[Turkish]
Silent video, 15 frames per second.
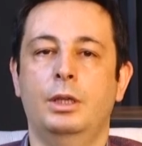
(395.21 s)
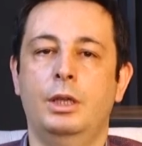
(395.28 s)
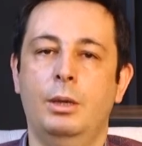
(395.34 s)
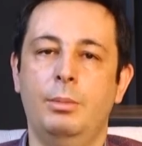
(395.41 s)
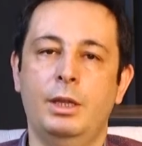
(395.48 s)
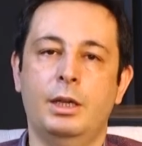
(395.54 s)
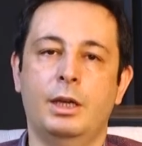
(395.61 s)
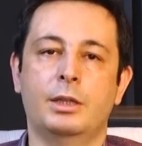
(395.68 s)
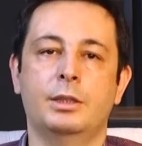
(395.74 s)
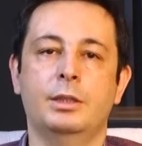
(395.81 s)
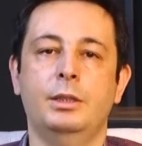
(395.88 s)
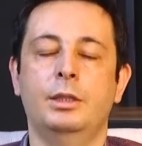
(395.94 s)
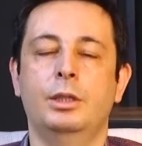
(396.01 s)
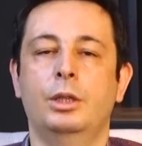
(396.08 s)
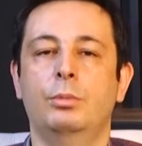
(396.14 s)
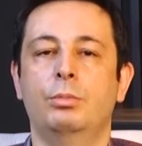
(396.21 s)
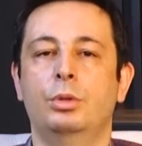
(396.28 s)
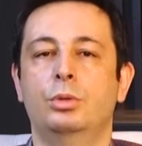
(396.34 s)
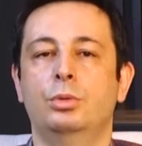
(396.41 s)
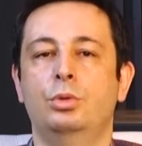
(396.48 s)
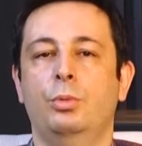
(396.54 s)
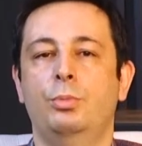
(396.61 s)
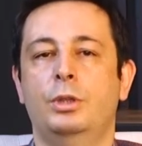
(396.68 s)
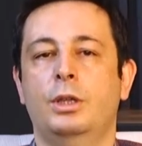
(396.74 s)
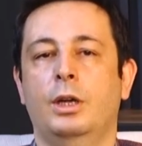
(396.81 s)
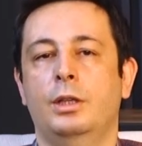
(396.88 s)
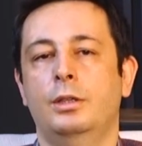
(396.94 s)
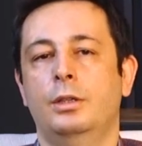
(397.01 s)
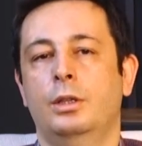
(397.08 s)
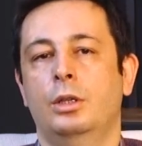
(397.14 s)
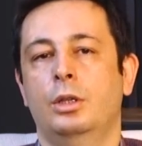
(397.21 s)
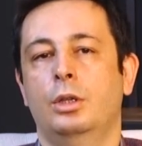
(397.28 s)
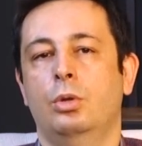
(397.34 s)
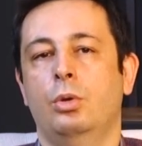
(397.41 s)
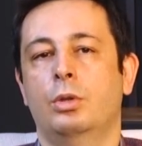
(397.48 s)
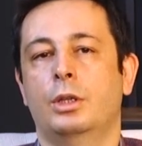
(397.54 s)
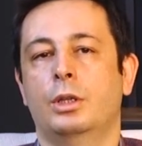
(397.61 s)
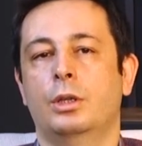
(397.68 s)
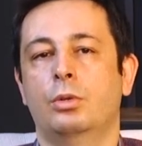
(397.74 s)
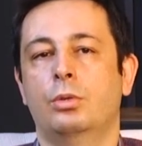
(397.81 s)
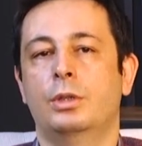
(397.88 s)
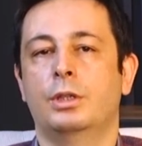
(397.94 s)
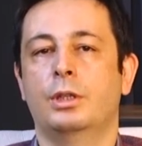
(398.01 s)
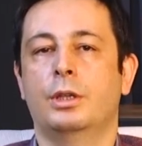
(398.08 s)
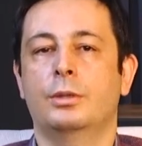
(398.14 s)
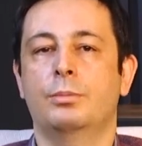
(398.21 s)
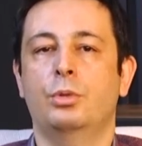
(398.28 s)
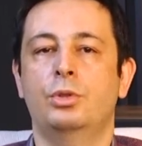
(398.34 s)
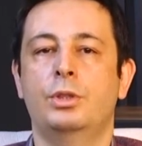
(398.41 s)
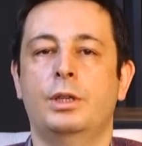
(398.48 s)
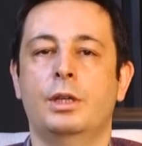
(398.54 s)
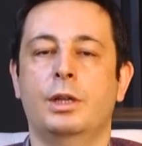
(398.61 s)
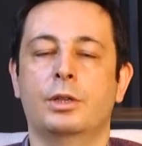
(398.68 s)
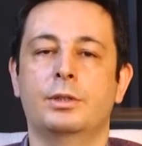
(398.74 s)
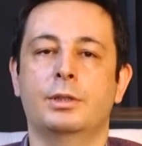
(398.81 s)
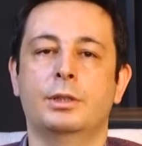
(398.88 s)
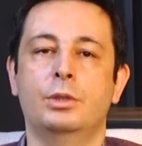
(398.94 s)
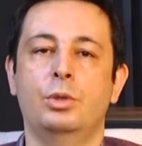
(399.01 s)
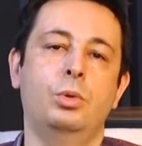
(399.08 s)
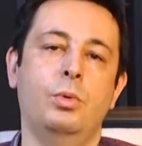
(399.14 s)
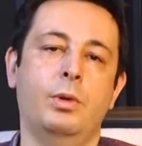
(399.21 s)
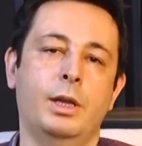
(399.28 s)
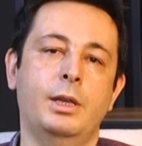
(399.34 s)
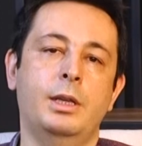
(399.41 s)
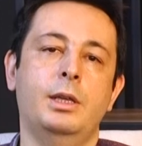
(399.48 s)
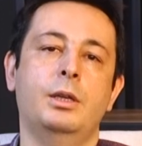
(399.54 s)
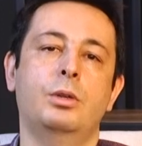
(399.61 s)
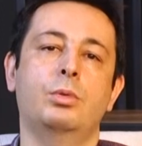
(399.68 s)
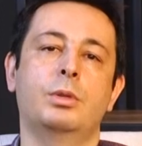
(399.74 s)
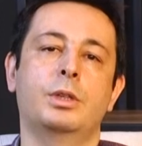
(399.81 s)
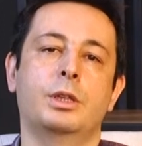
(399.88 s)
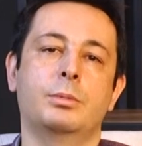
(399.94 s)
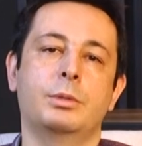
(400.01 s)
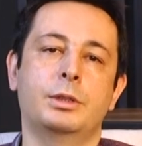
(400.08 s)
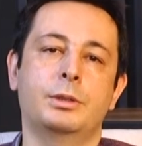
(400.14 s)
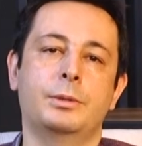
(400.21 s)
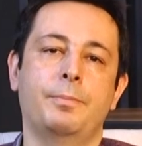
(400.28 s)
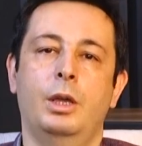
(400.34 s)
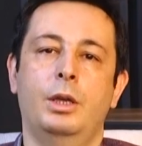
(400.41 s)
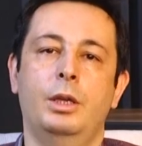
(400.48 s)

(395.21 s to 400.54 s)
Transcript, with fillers: Gebelerde bu topikal olarak kullanılan böcek ilaçlarını güvenle kullanabilir.